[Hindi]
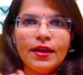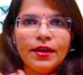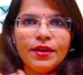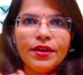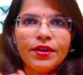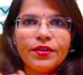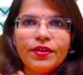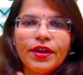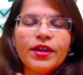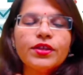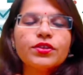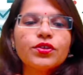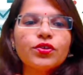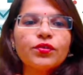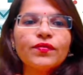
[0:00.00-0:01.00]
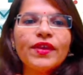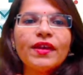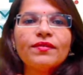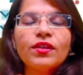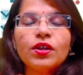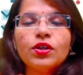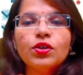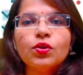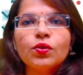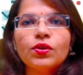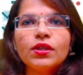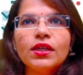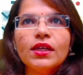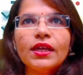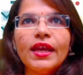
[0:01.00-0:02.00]
आगे राइट सो वी हैव डन
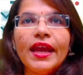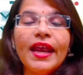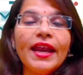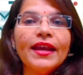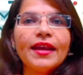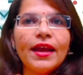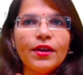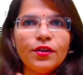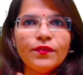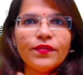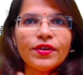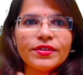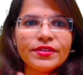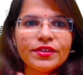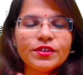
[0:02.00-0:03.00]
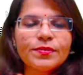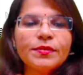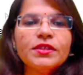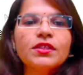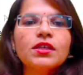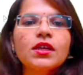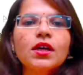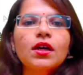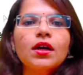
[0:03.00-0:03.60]
टोटल एट काइंड ऑफ असेसमेंट्स